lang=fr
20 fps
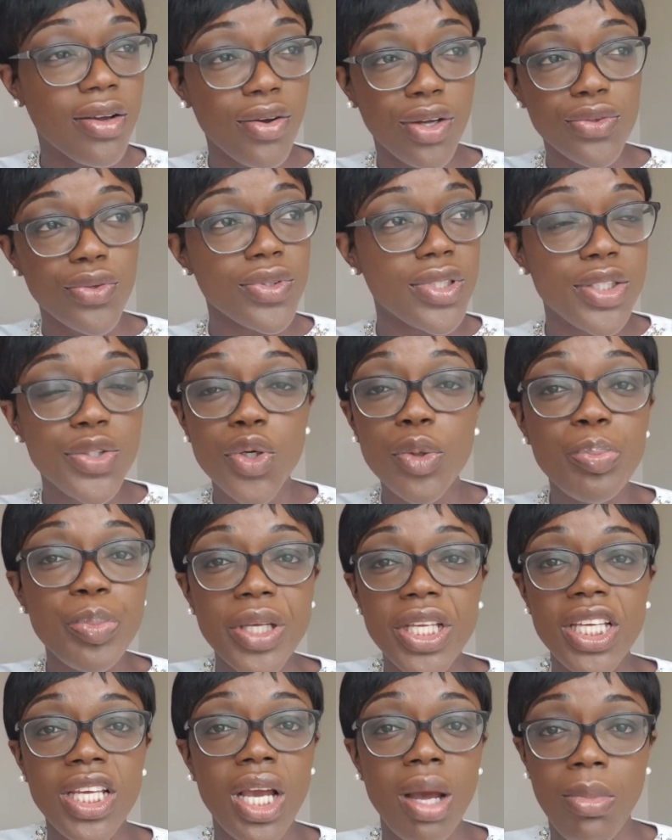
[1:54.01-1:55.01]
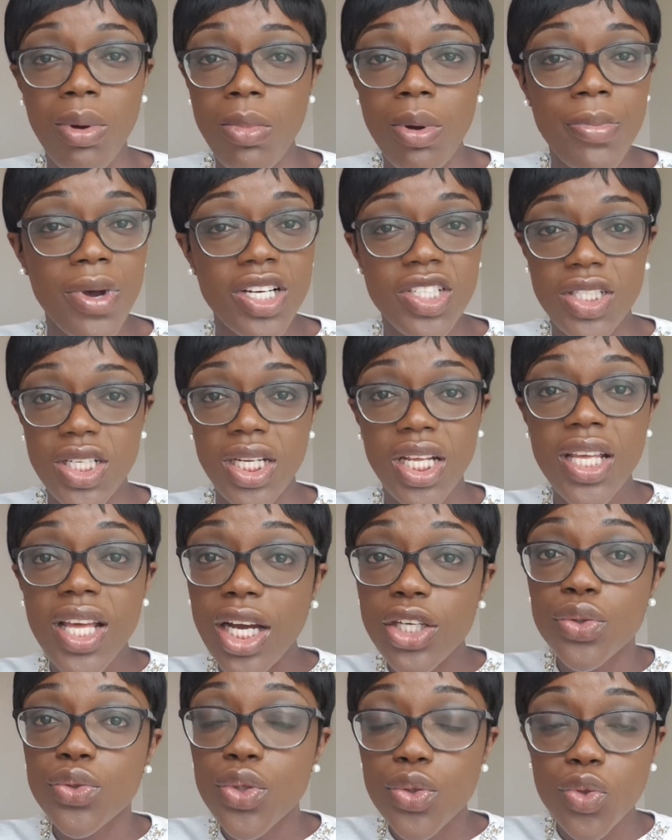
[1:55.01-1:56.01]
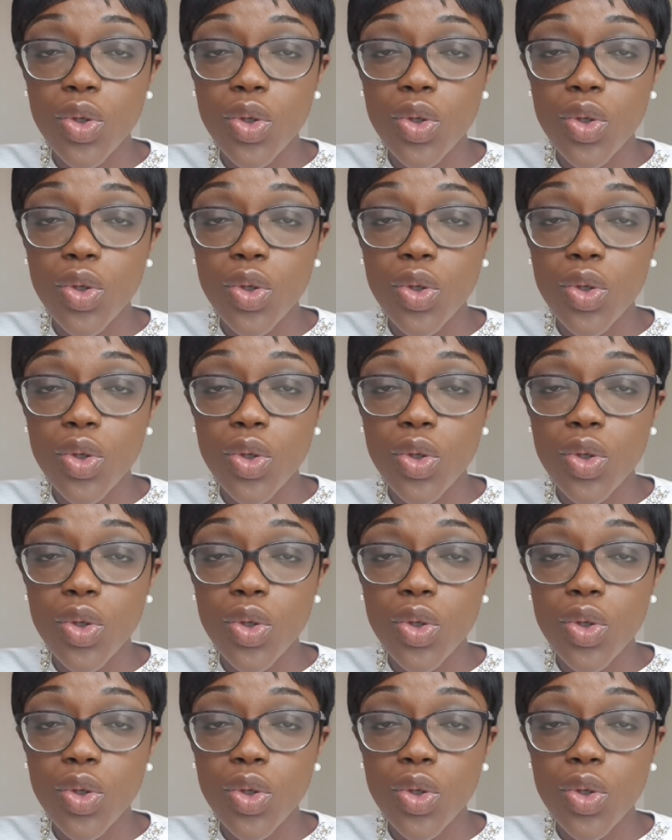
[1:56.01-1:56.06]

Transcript: quand on était au pays, quand ma maman achetait des cajots de